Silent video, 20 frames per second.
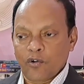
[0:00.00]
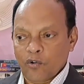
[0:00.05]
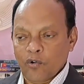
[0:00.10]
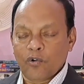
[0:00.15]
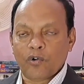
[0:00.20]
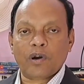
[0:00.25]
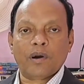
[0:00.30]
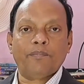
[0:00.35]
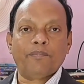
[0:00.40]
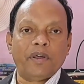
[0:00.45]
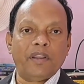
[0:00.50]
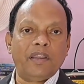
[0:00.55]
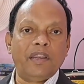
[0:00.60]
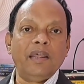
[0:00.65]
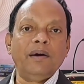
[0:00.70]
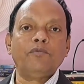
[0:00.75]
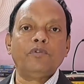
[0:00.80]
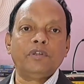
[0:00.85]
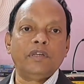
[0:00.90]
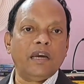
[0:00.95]
वो कंपनी
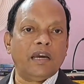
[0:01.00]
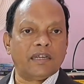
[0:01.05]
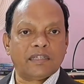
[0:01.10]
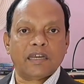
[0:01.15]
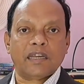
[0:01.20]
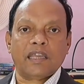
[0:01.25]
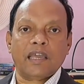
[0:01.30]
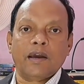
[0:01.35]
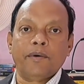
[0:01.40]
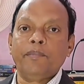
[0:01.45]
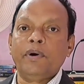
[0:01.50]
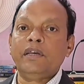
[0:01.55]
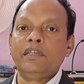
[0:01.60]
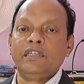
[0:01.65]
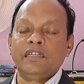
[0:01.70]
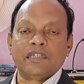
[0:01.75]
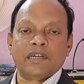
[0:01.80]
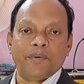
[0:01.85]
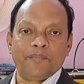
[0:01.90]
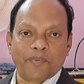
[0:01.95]
ने मुझे ऐसा किया मैं
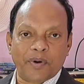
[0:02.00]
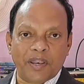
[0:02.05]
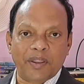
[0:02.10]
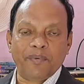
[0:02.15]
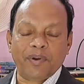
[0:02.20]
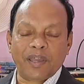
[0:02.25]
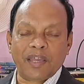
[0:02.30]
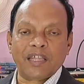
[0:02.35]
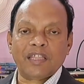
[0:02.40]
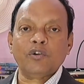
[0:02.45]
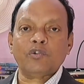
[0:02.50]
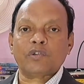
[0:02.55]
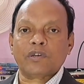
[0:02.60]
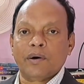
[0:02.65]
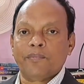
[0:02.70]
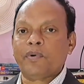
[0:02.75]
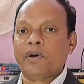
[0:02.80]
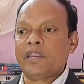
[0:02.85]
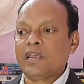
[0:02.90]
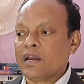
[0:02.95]
जिस कंपनी में गया था उस
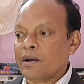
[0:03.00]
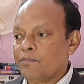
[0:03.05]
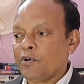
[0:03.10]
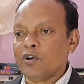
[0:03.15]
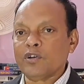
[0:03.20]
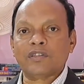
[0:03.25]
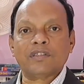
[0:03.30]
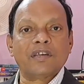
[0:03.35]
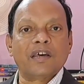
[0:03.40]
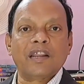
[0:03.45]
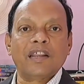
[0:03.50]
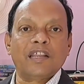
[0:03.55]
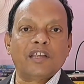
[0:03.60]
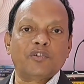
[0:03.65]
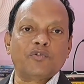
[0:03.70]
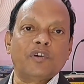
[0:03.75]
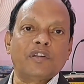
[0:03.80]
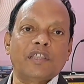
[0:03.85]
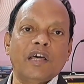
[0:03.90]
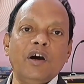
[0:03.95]
कंपनी का बहुत सारा
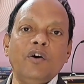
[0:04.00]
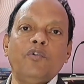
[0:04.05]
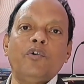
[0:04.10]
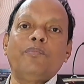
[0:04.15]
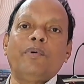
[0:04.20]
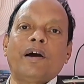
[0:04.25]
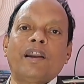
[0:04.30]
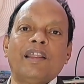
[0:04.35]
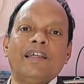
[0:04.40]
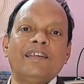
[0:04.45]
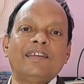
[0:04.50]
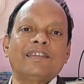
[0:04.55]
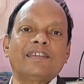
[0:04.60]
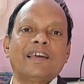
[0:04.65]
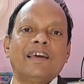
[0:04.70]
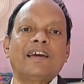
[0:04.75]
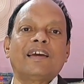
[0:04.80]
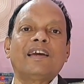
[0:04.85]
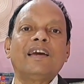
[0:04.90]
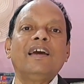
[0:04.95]
रेस्टोरेंट था वो बांग्लादेश
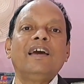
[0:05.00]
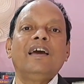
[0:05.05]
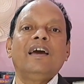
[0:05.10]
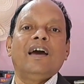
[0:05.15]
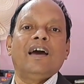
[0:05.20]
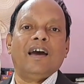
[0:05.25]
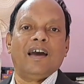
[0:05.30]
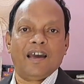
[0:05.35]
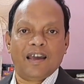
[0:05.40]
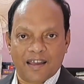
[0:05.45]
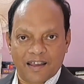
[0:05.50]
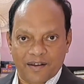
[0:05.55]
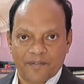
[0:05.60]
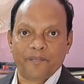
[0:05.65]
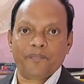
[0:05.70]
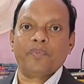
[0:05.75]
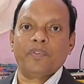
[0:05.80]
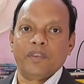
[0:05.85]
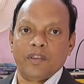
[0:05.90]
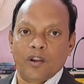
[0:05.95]
के एक
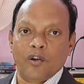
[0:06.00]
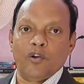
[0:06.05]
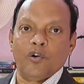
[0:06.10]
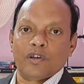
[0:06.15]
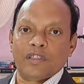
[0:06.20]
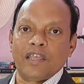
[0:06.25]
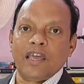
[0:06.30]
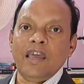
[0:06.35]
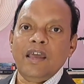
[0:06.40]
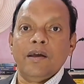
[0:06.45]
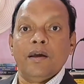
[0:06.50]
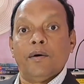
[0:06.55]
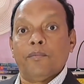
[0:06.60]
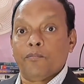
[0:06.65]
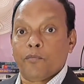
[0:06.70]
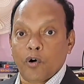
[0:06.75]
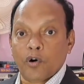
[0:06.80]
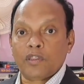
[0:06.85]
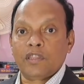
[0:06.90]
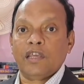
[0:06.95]
लोग थे
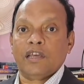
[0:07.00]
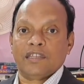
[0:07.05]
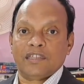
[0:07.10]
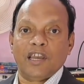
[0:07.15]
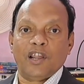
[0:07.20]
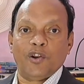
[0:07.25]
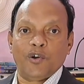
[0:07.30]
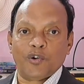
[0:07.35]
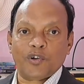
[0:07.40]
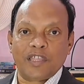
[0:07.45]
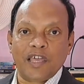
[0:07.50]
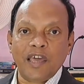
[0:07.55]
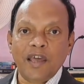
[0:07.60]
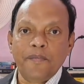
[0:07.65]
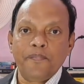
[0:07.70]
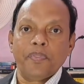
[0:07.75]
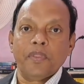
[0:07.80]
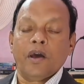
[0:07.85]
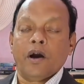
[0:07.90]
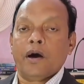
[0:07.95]
बहुत ही अच्छे लोग थे
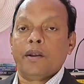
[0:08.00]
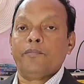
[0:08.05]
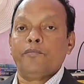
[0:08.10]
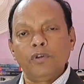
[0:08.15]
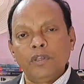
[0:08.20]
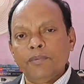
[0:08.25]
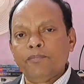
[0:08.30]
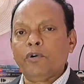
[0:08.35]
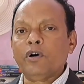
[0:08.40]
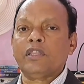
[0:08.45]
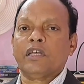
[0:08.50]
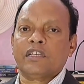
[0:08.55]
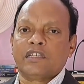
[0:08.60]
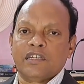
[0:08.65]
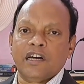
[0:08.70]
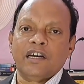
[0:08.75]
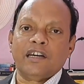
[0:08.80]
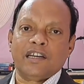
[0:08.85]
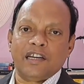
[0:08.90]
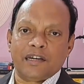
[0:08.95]
और मुझे बहुत
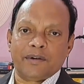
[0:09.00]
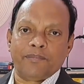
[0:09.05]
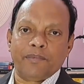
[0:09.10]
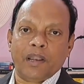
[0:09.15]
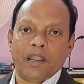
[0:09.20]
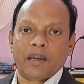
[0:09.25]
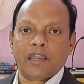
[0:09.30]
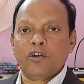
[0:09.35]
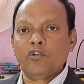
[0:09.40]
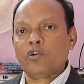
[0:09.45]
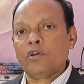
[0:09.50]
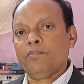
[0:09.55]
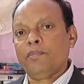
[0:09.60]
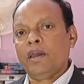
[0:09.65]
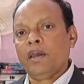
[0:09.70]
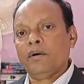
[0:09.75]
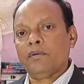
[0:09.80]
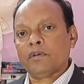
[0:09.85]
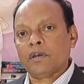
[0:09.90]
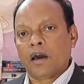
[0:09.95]
अच्छा ट्रीट मिला क्योंकि
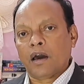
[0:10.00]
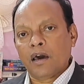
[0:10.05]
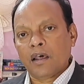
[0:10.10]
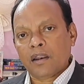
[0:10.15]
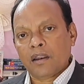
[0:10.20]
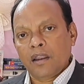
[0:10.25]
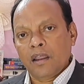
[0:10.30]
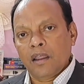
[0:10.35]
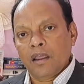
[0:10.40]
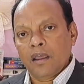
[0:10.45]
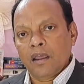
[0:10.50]
मैं हर